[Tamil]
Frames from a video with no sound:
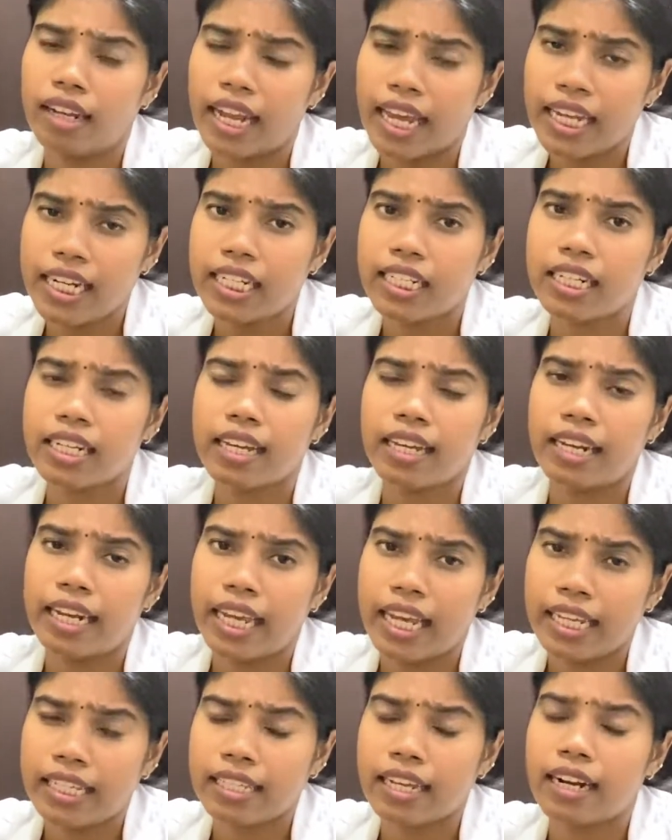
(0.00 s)
லைட்டாக
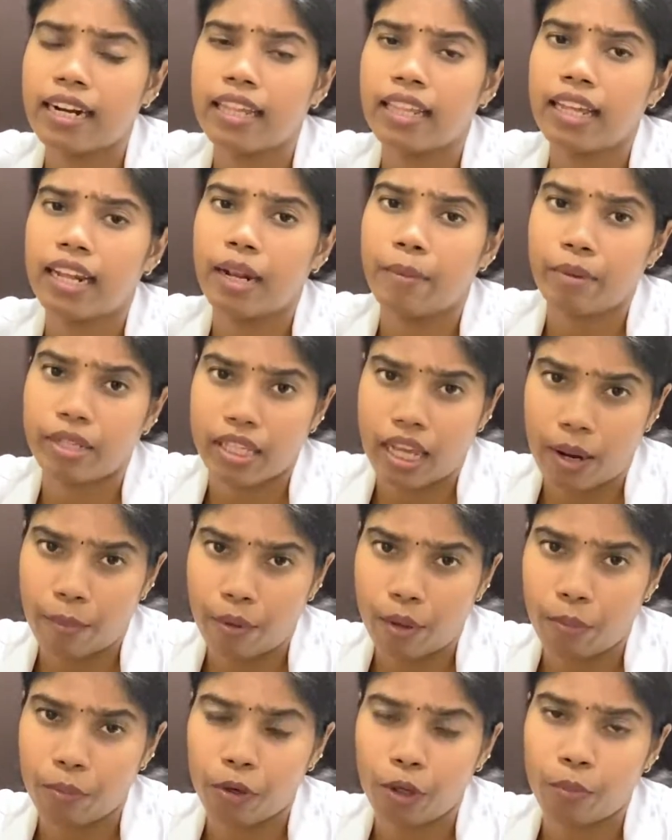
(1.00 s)
லேசானதாக நம்ம
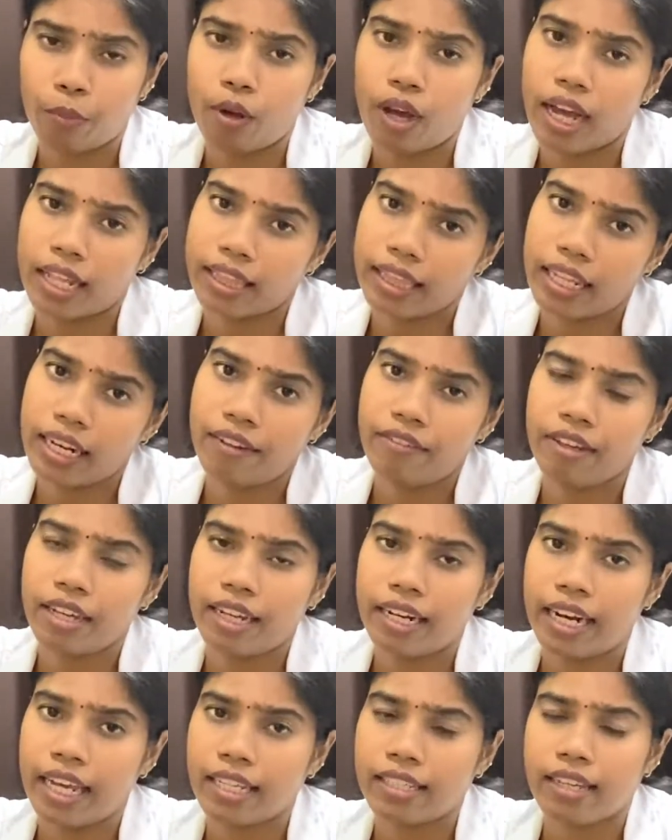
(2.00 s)
சாப்பிட முடியுமோ அந்த
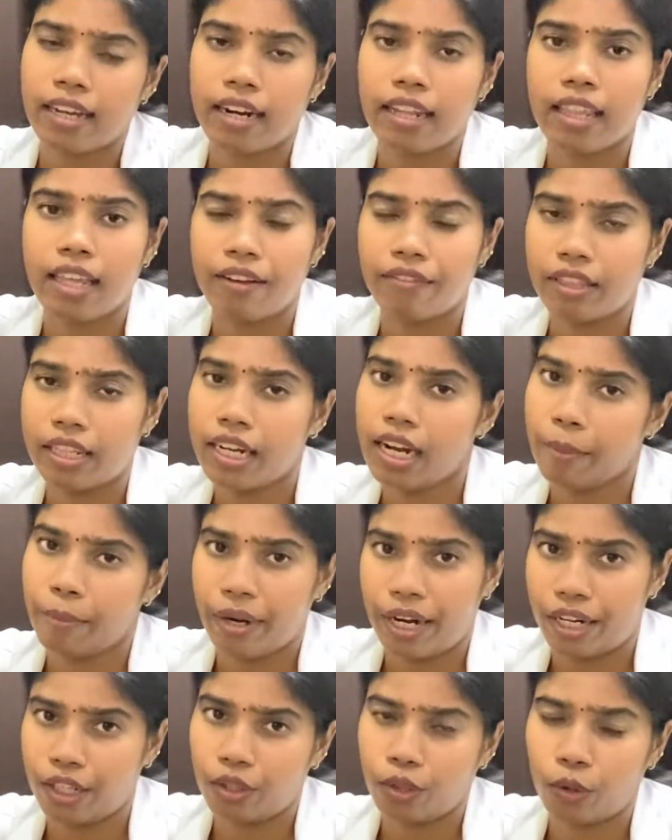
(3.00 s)
அளவுக்கு லேசானதாக வந்து
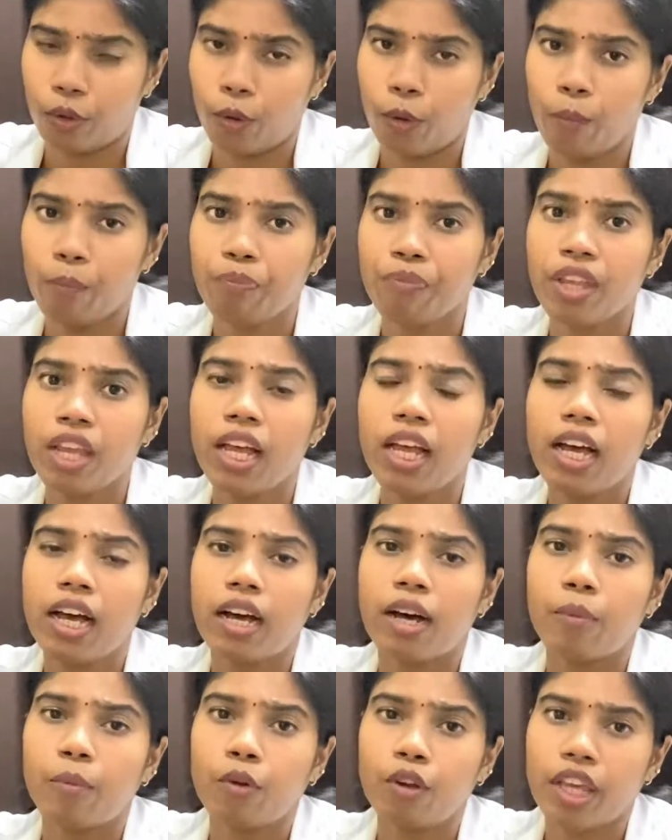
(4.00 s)
நம்ம எடுத்துக்கணும்
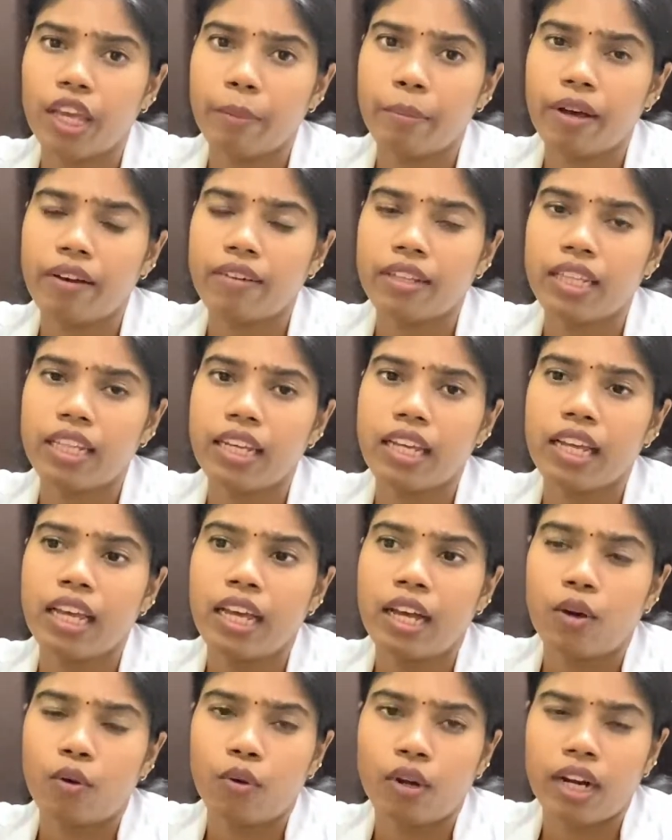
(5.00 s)
முக்கியமாக வந்து
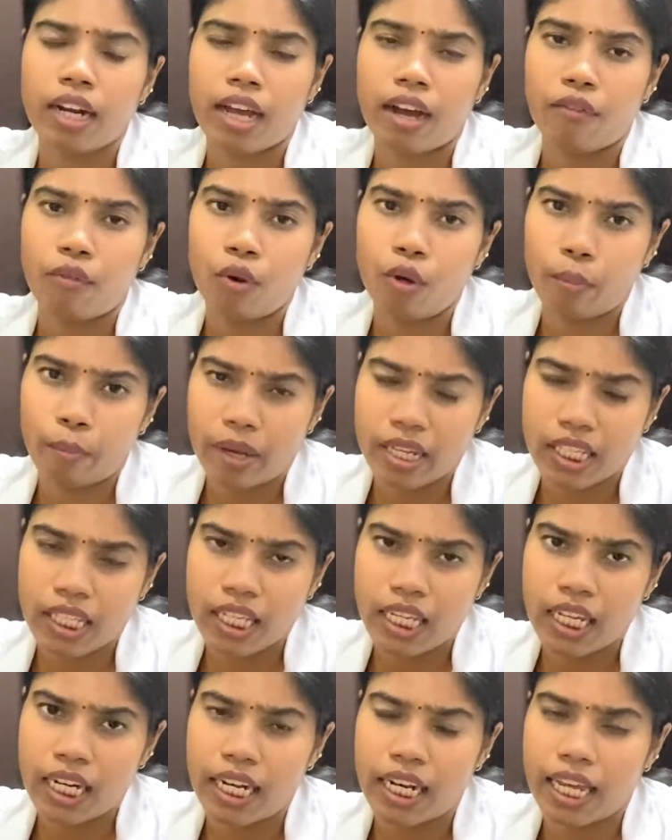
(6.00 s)
உங்களுக்கு அவ்வளோ
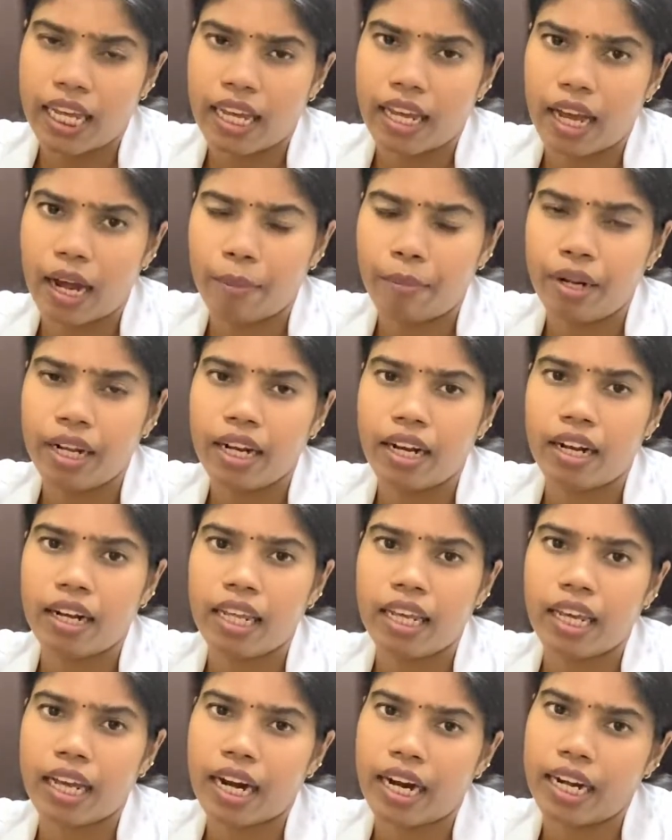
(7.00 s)
பசி இல்லை அப்படின்னா
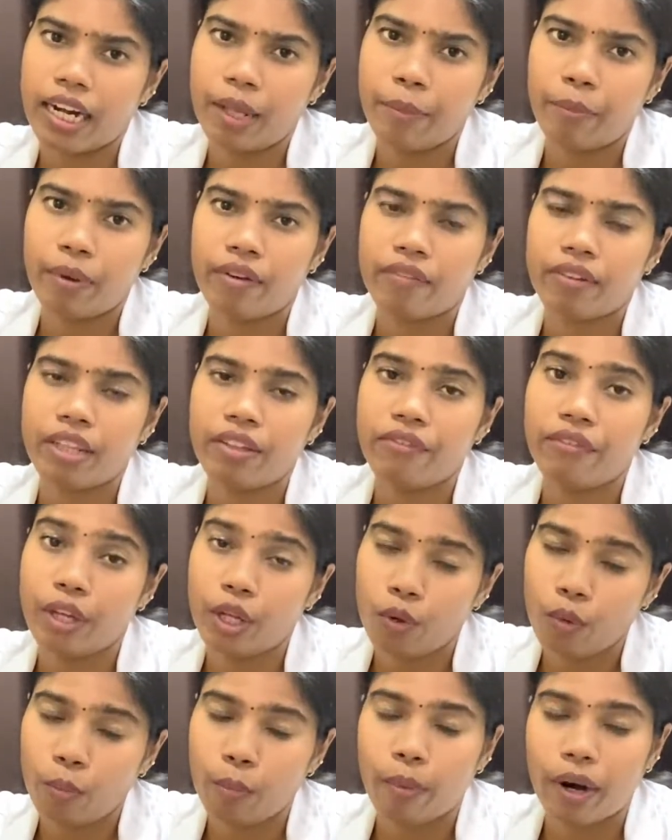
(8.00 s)
நீங்கள் கண்டிப்பாக வந்து
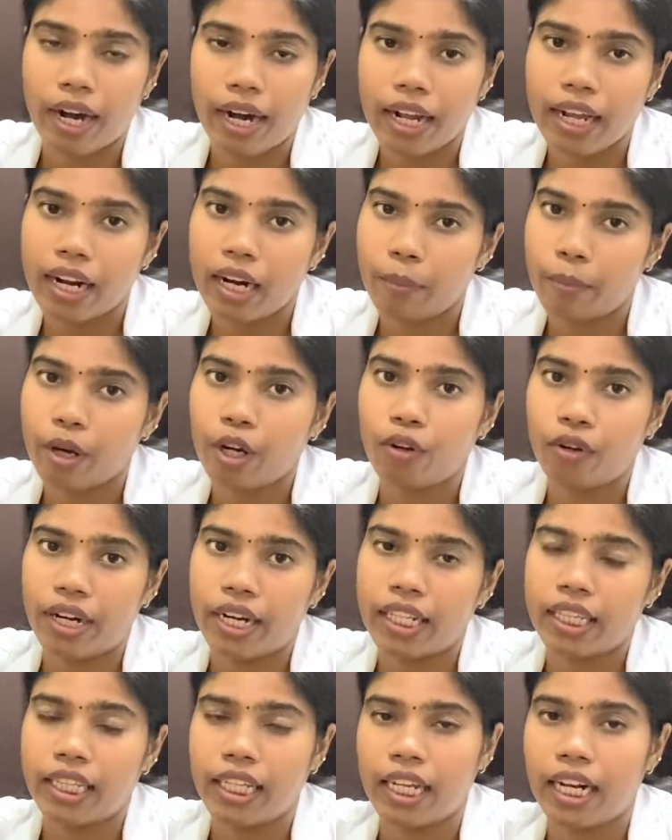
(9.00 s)
வெறும் பழங்கள் மட்டும்
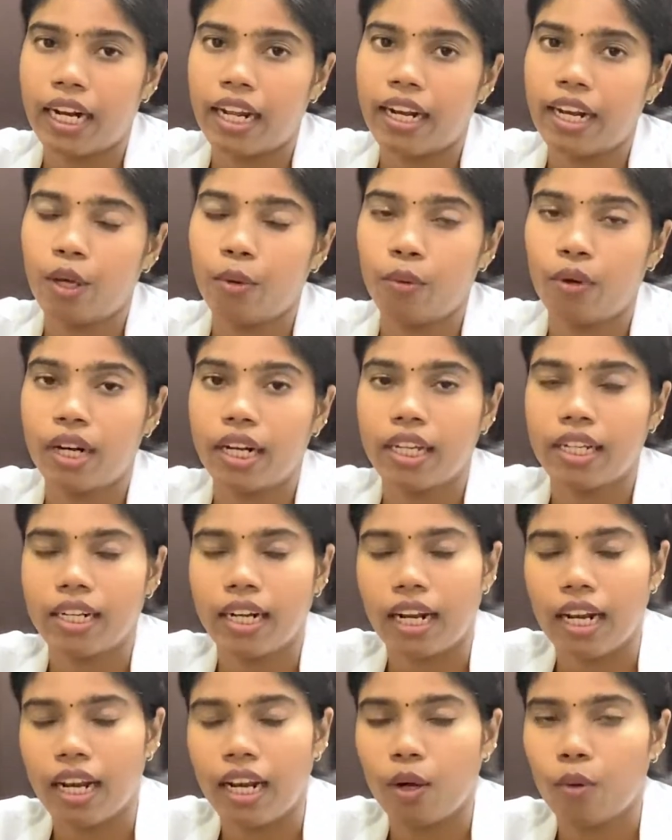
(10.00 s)
எடுத்தீங்கனாலே உங்களுக்கு
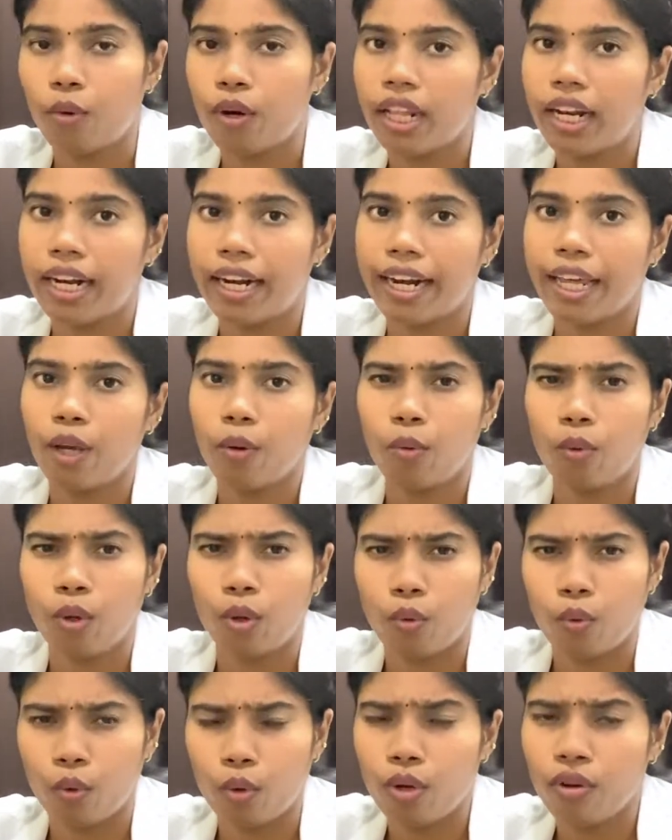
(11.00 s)
நல்ல உடல் எடை
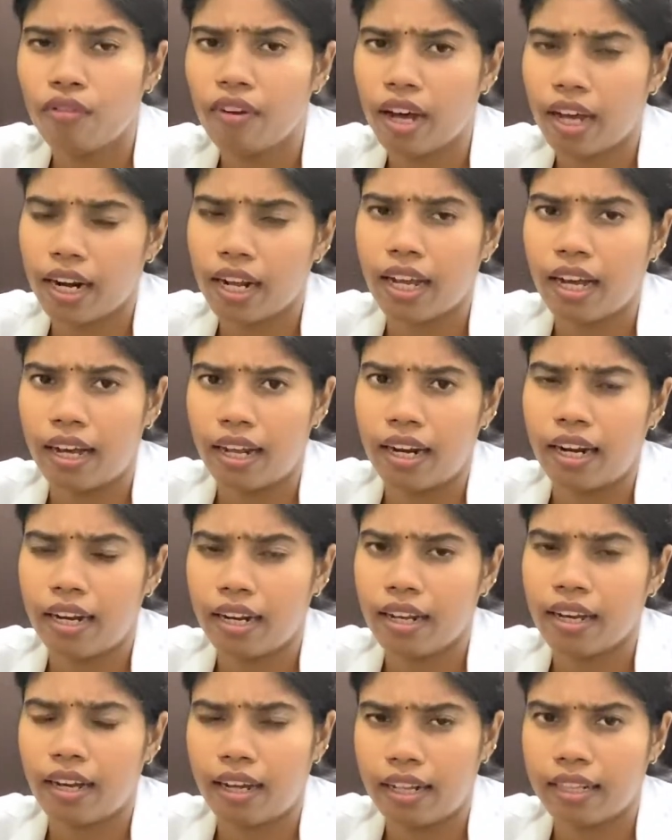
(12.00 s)
ஒரு ஒரு வார கால்
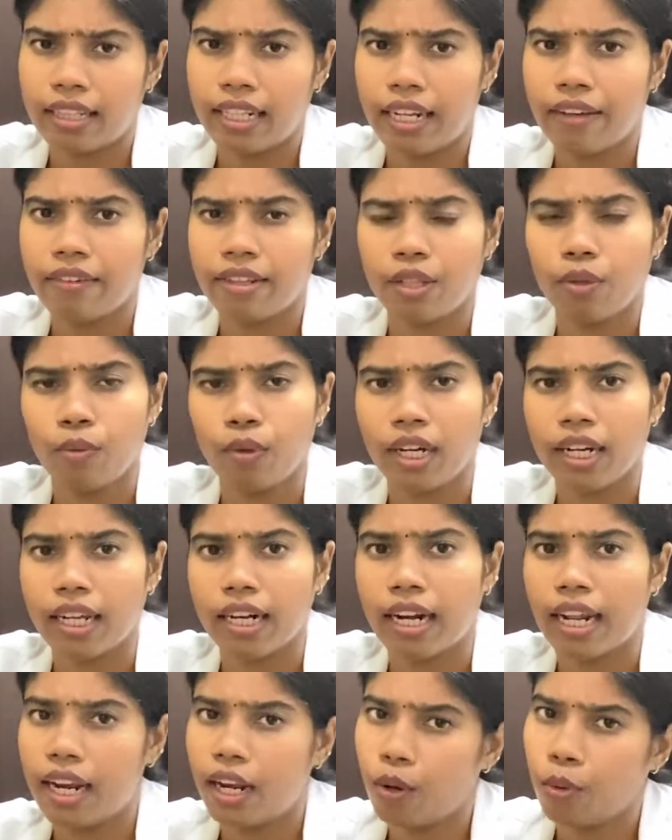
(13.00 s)
காலத்திலே வந்து
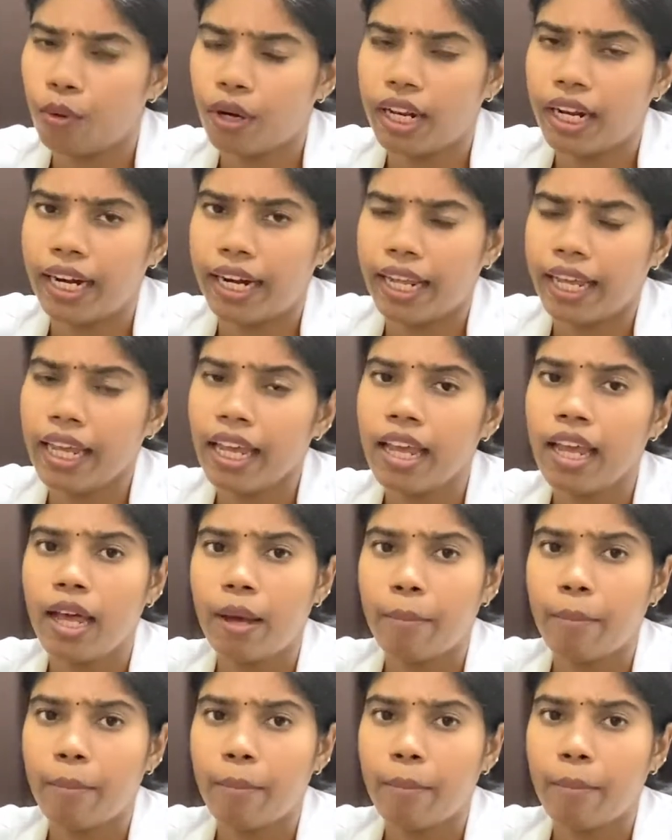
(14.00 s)
உங்களுக்கு நல்ல உடல் எடை